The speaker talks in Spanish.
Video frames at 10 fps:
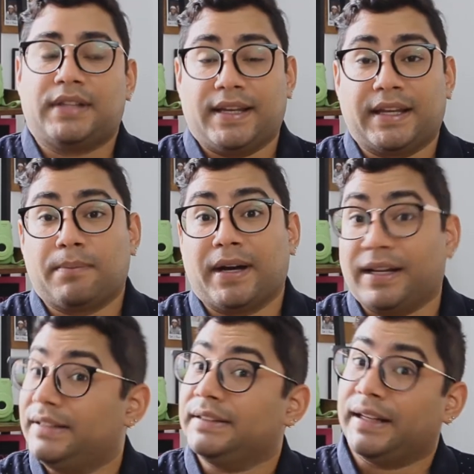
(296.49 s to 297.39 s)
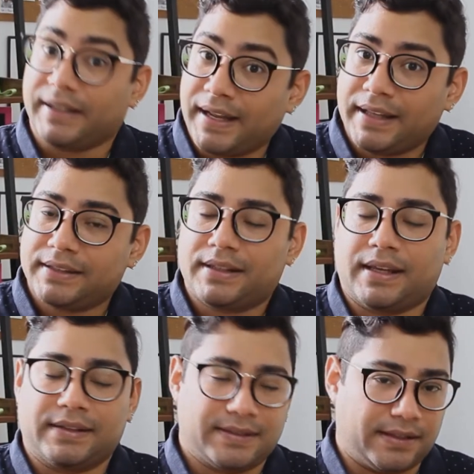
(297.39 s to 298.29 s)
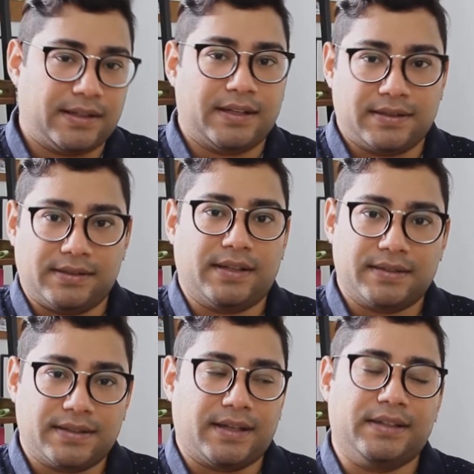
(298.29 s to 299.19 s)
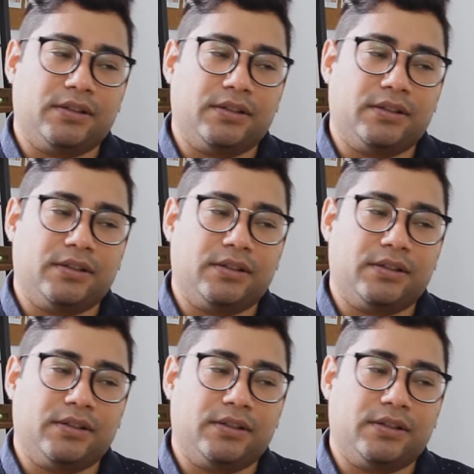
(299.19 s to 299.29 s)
tienes que pagar internet, etcétera, etcétera, etcétera.